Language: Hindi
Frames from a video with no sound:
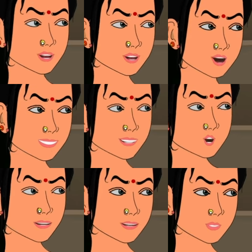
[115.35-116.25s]
घर पर
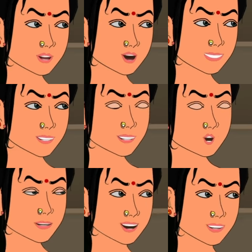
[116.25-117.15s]
बैठकर आराम से
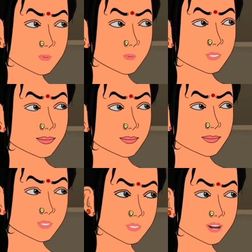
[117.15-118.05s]
खाने को मिल रहा है ना
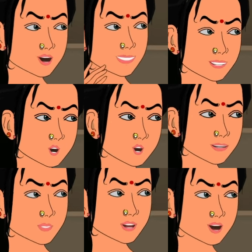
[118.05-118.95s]
इसलिए बड़ी
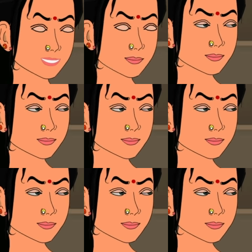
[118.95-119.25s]
बड़ी बातें आ